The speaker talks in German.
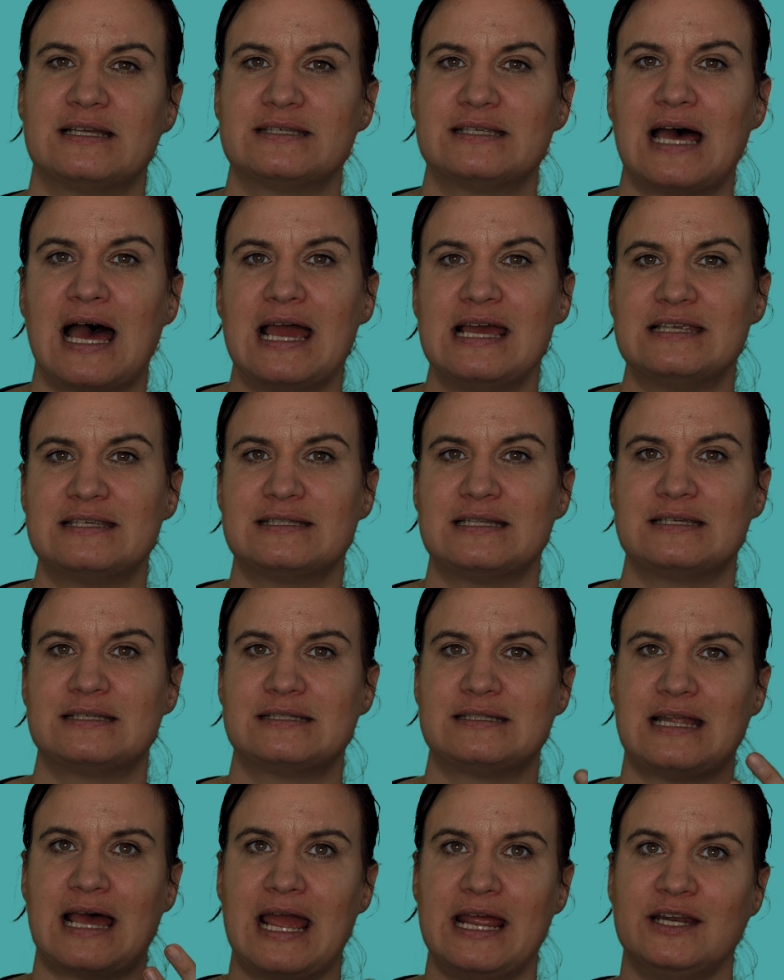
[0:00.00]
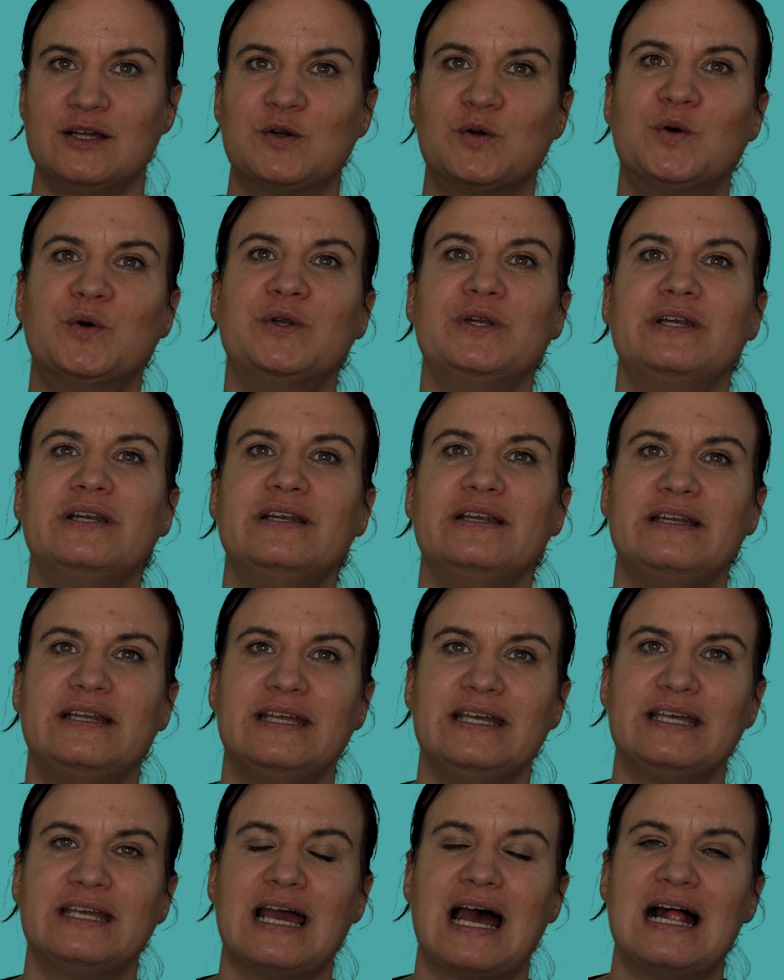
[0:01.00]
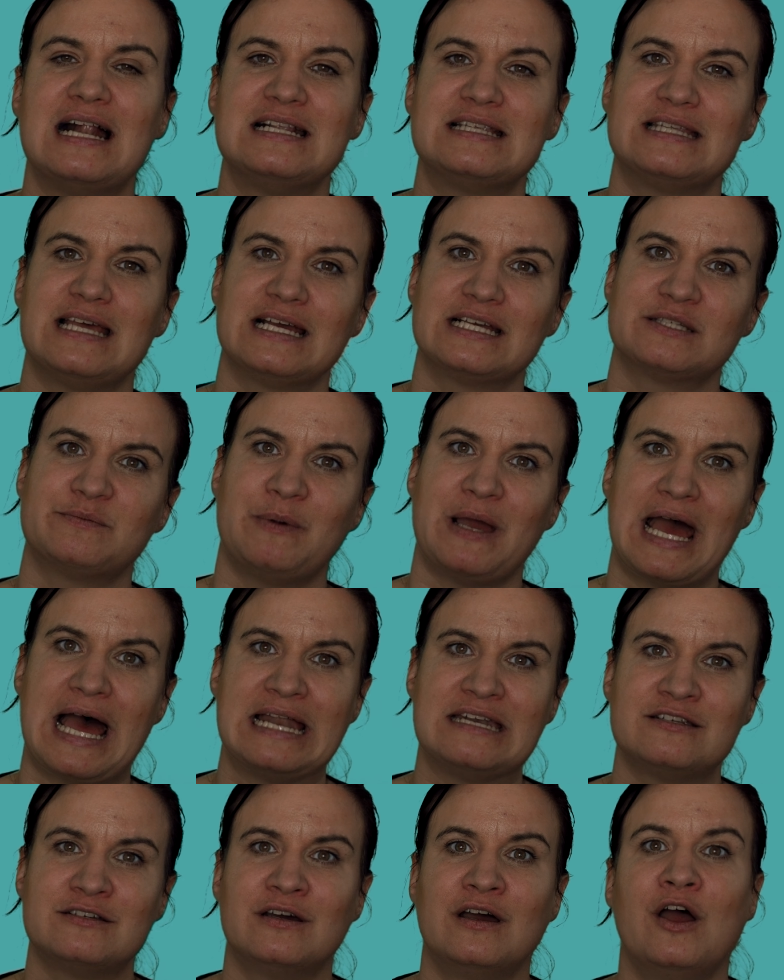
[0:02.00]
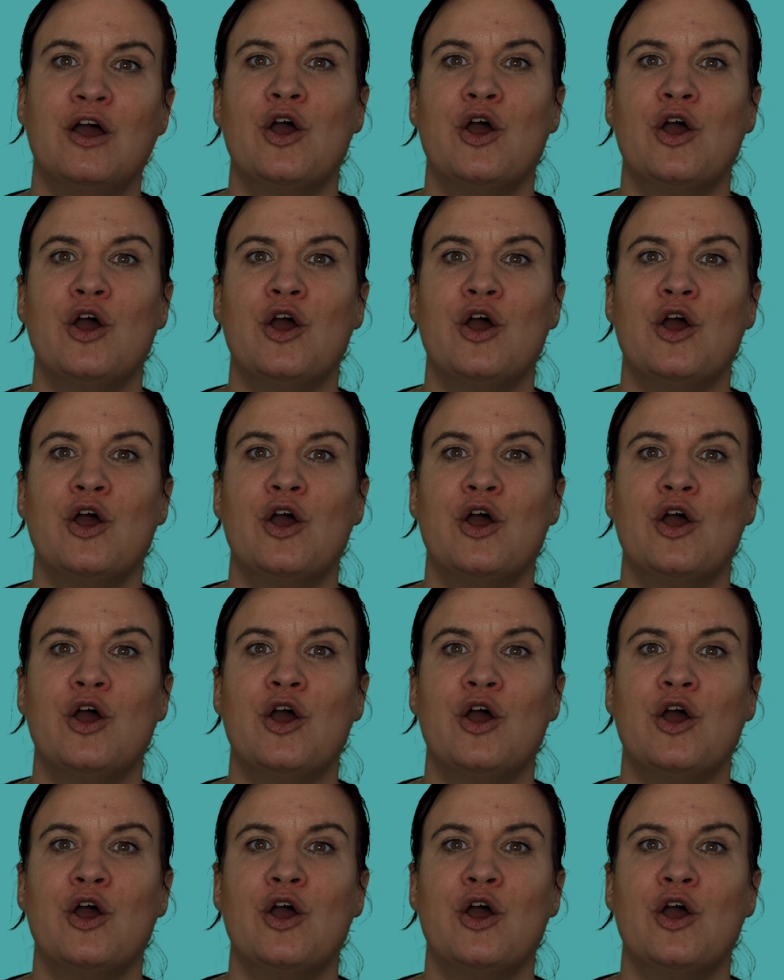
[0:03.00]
Das heißt, dass deine Kunden dich als Experte